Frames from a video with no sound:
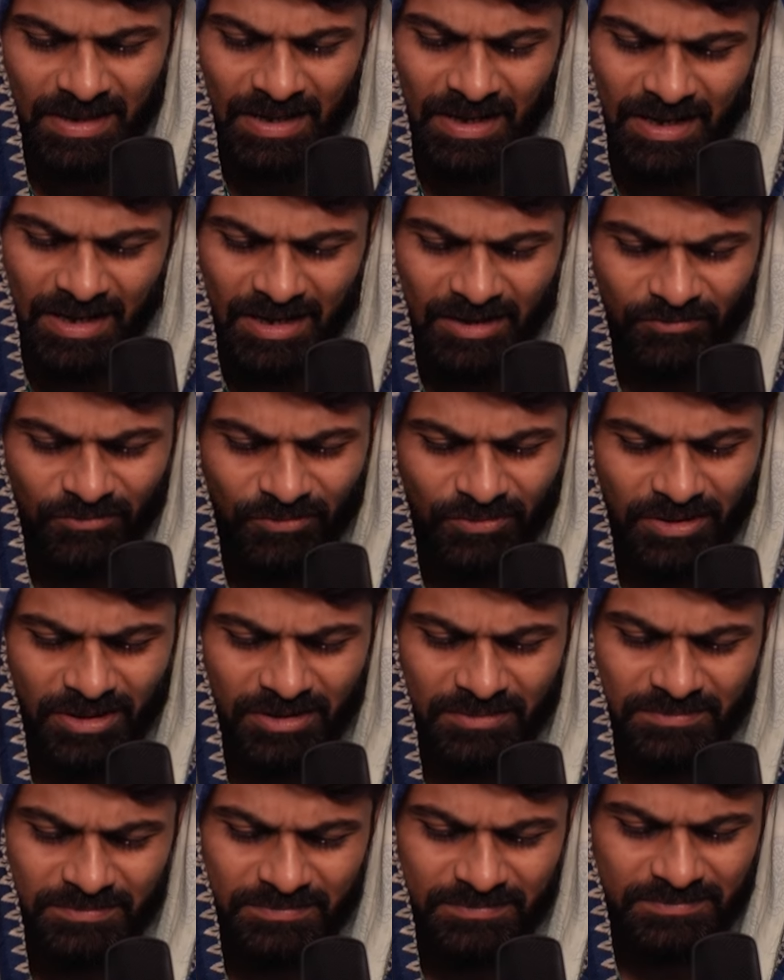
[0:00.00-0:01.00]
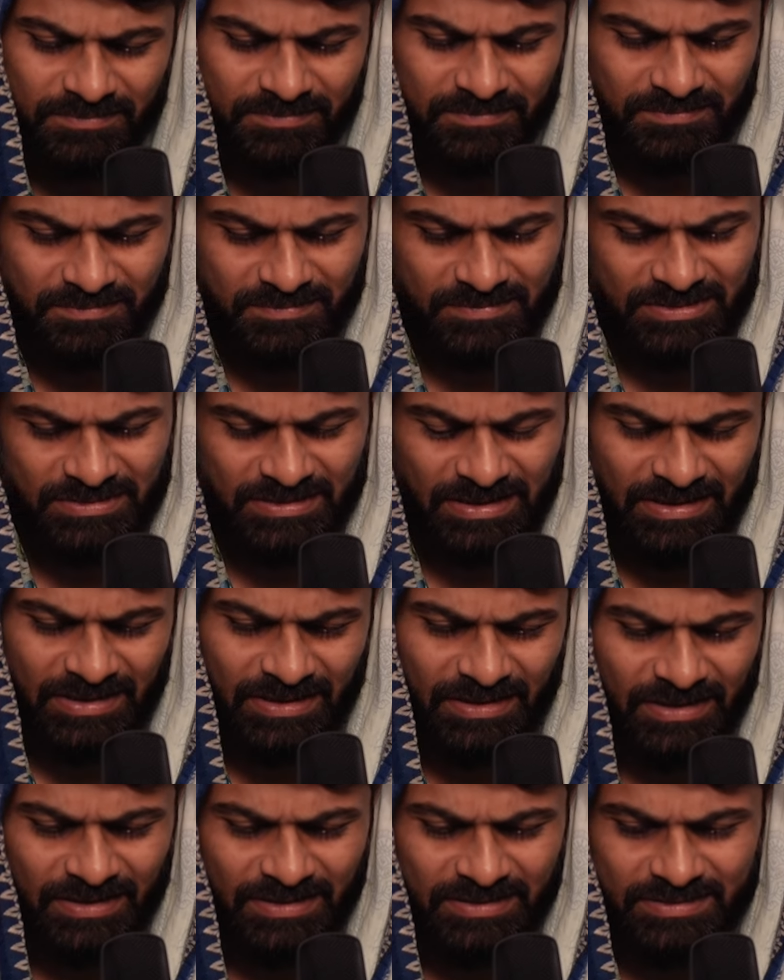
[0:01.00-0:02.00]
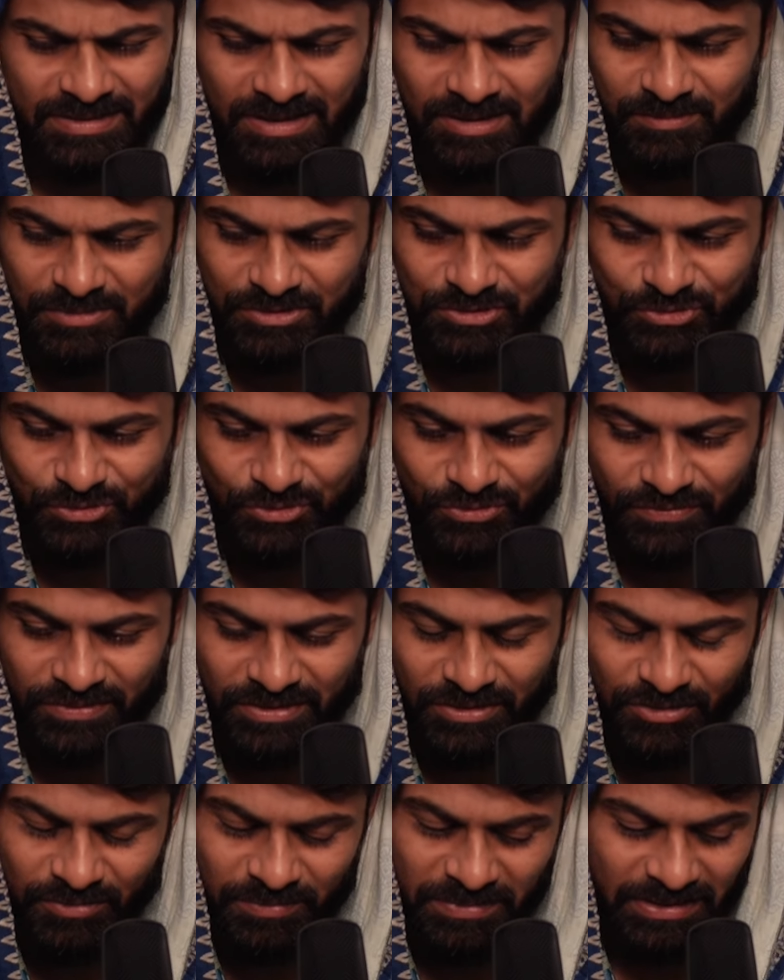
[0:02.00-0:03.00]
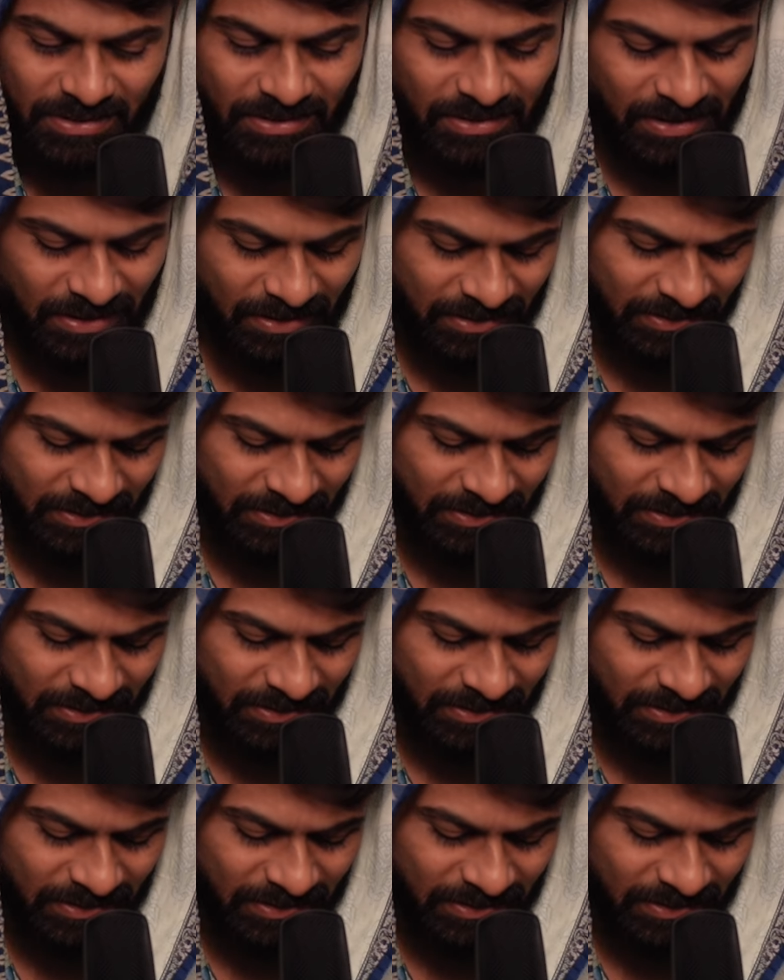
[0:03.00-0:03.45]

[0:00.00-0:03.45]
हाँ वो आप सकीना के साथ मसरूफ थे तो मैंने खा